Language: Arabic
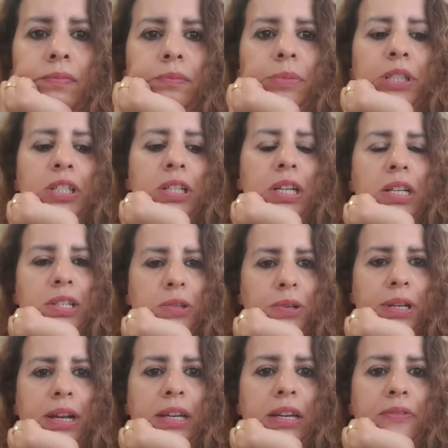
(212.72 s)
باش نجلسوا
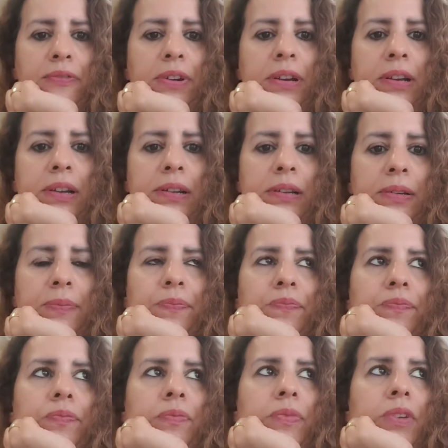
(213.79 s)
هنايا في
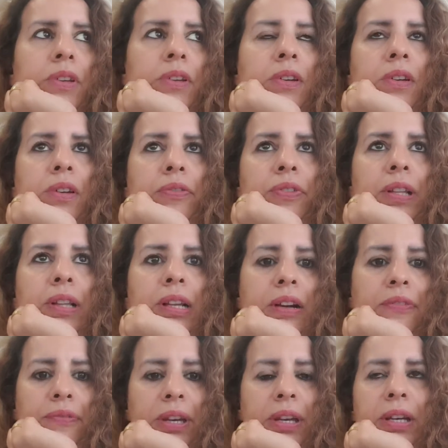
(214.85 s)
في هذا
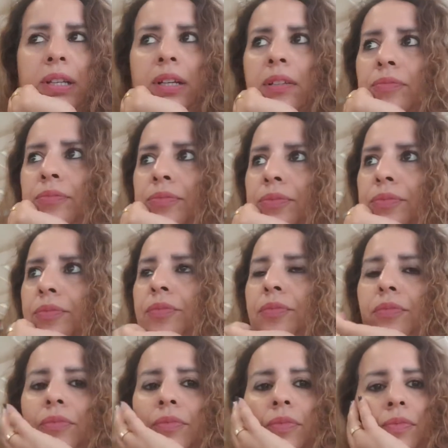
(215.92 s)
الكافي هذا
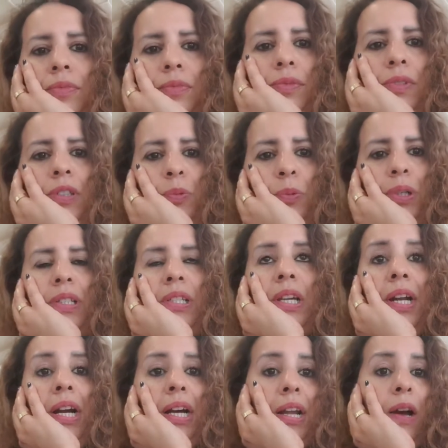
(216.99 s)
زوين
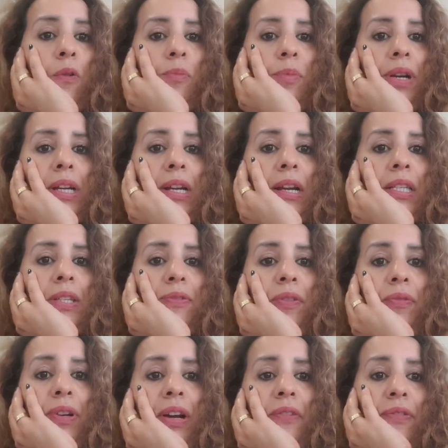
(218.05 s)
صراحه انا اول مره كنجلس فيه
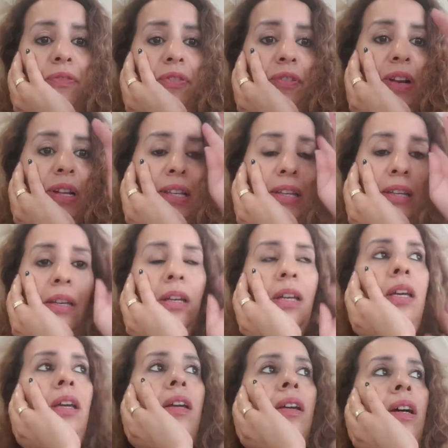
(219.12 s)
في كافي فيفالدي
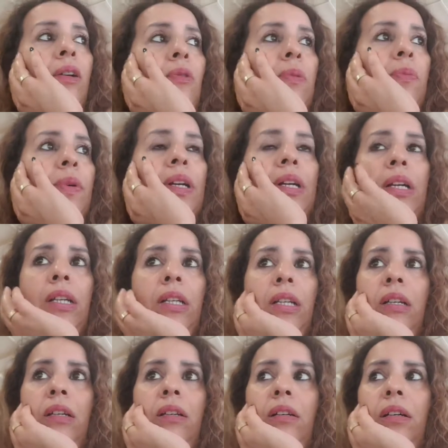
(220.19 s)
اول مره
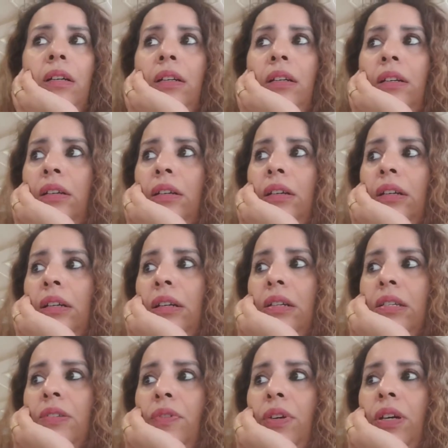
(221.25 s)
كان كان
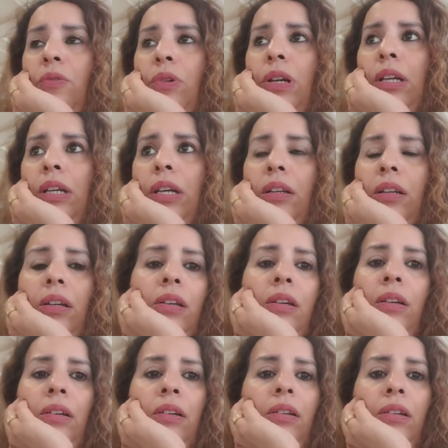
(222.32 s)
كنجلس فيه ولكن
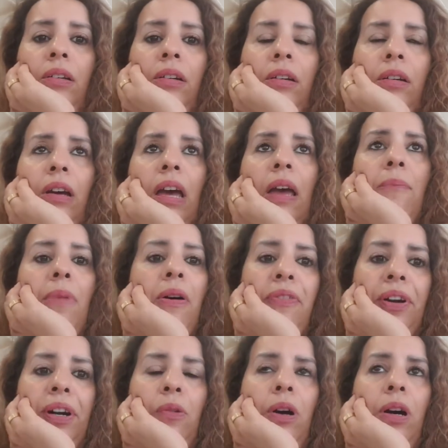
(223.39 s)
آه، قمه في
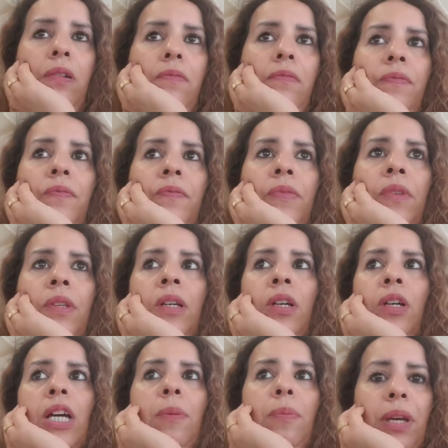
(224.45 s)
الروعه
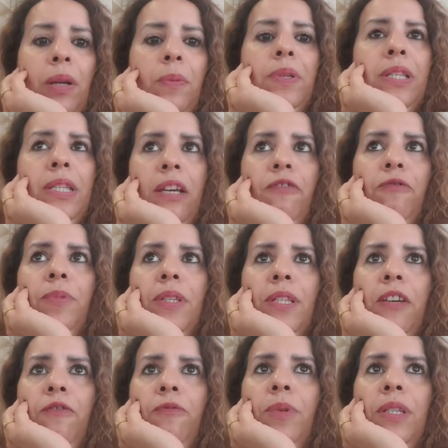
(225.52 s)
كبير بزاف
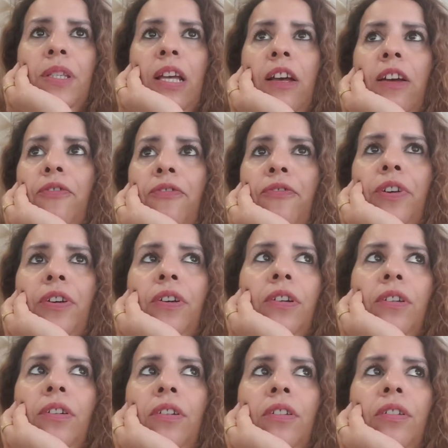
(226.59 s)
بزاف بزاف
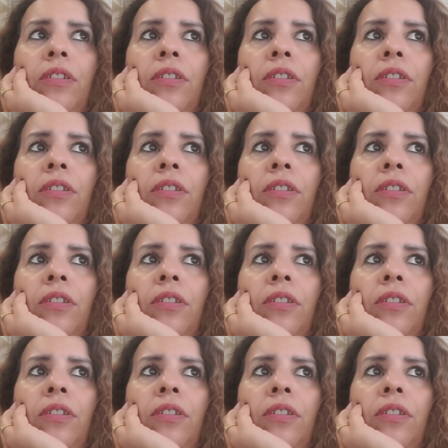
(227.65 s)
آه،